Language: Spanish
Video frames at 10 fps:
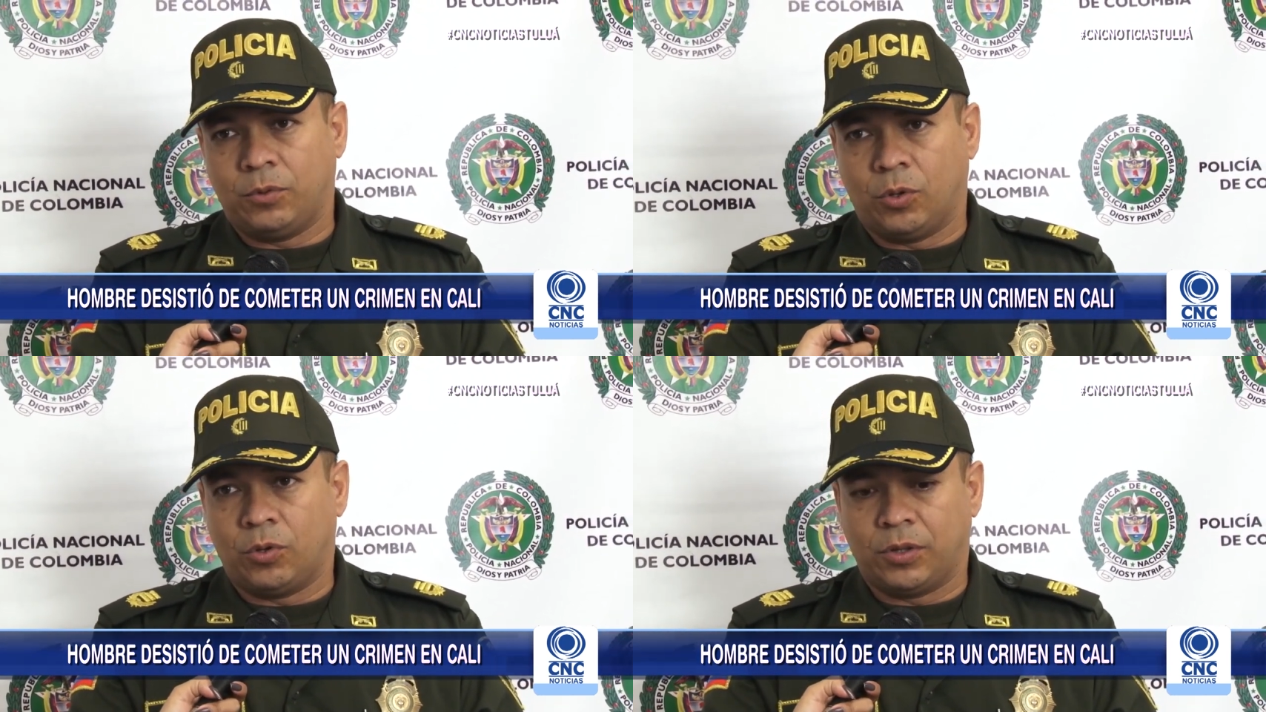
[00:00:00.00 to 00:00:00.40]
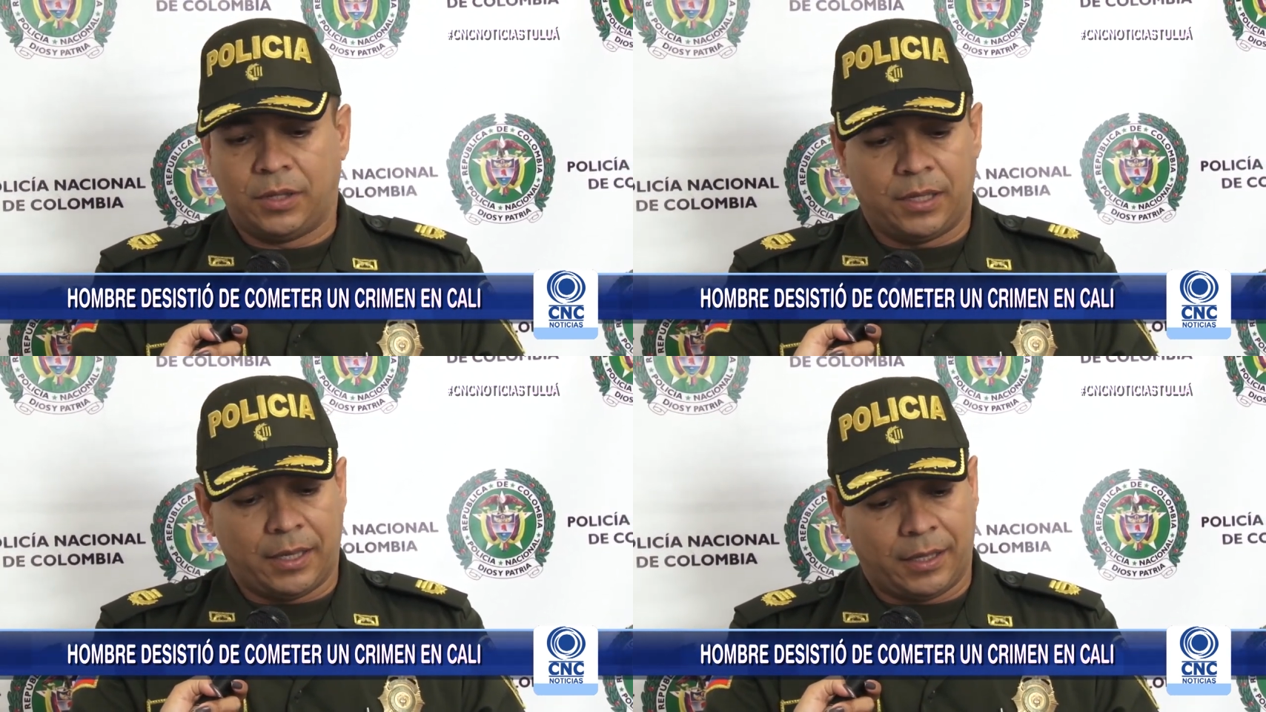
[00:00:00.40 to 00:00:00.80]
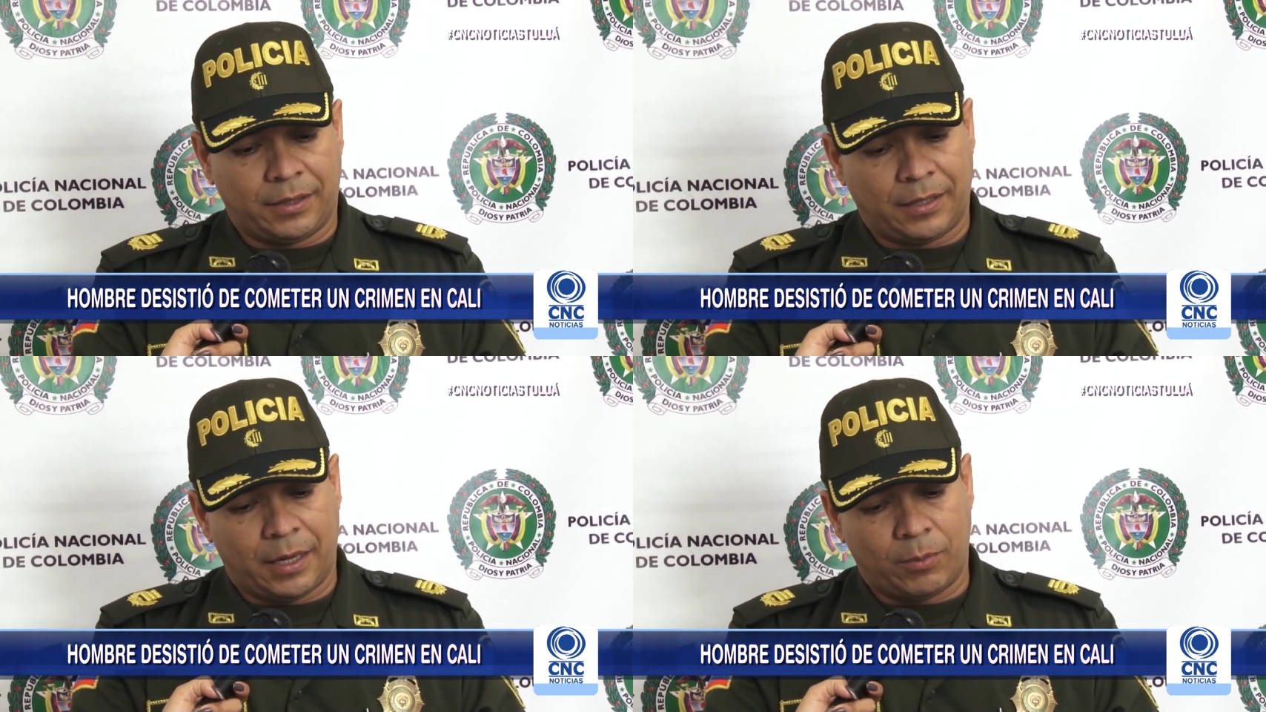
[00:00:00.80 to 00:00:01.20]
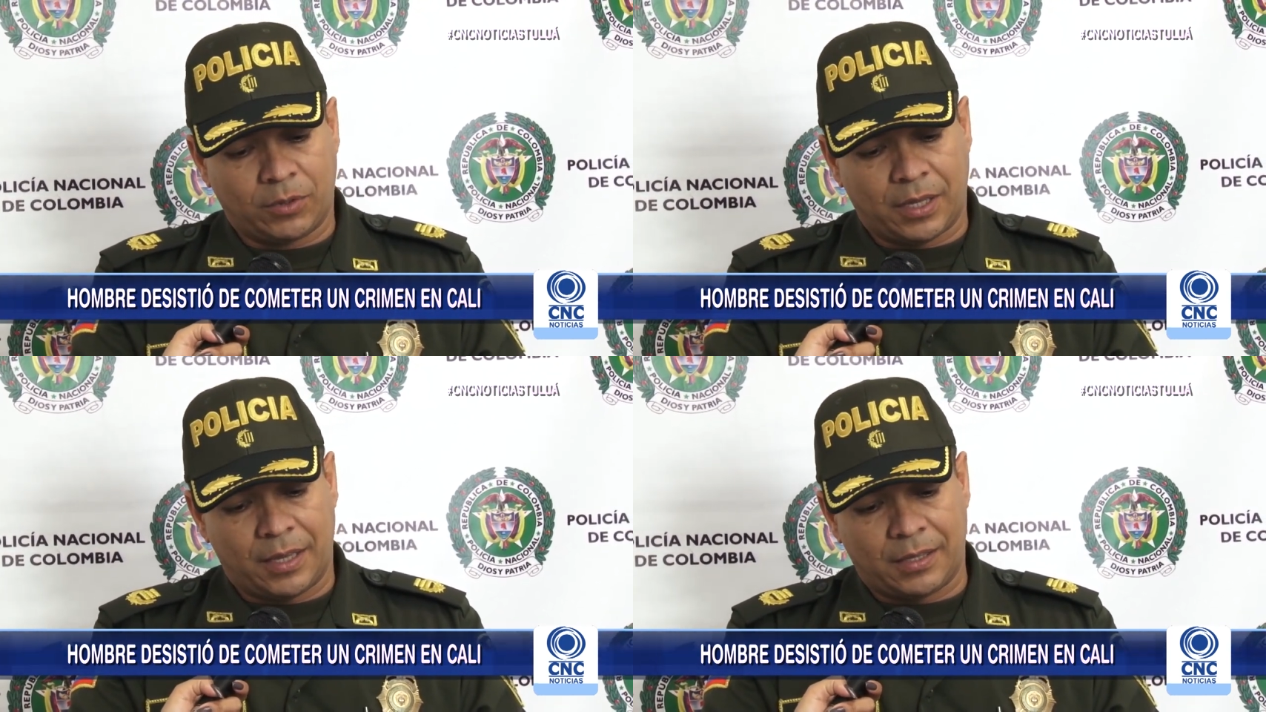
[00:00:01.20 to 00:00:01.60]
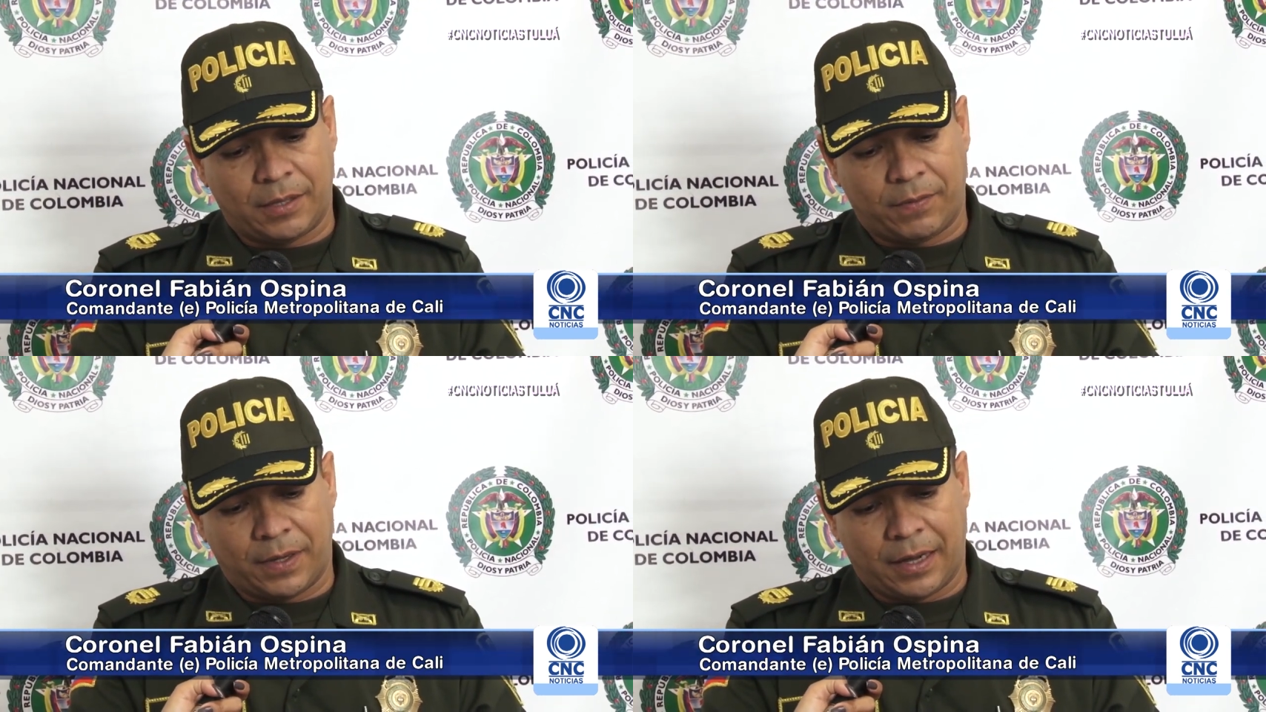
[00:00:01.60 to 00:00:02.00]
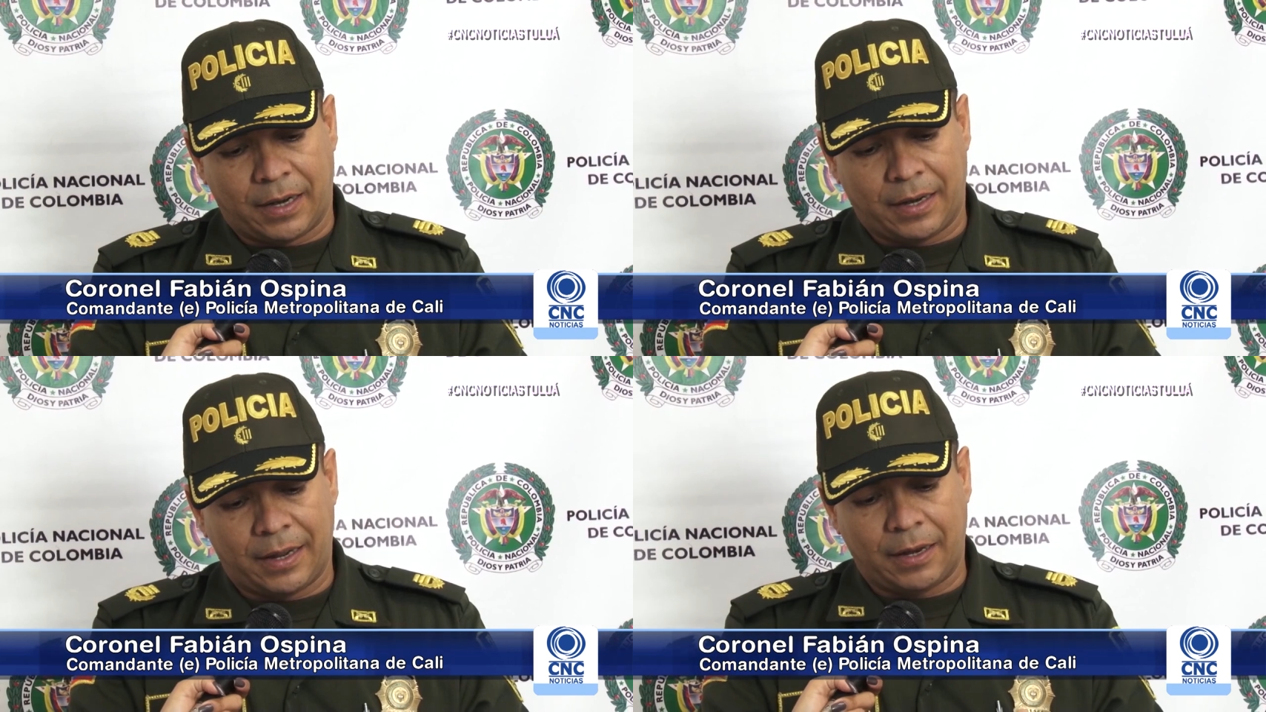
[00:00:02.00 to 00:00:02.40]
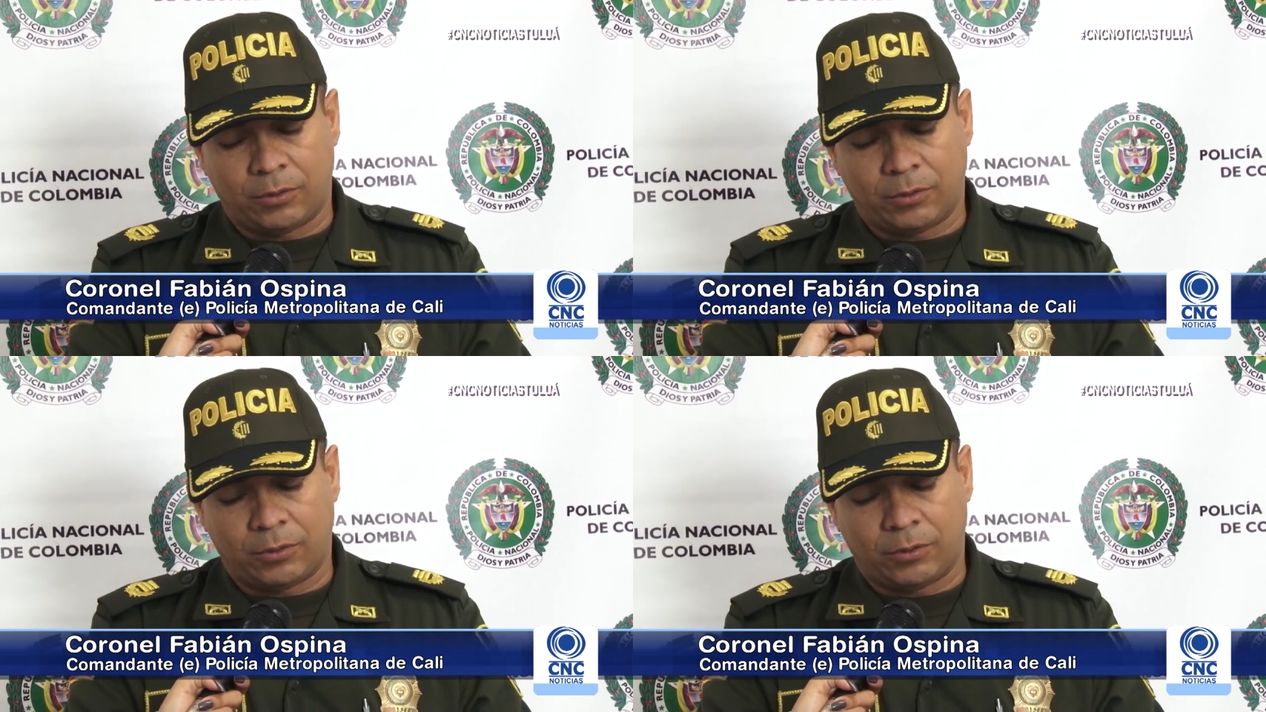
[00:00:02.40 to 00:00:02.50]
donde tenemos que identificarle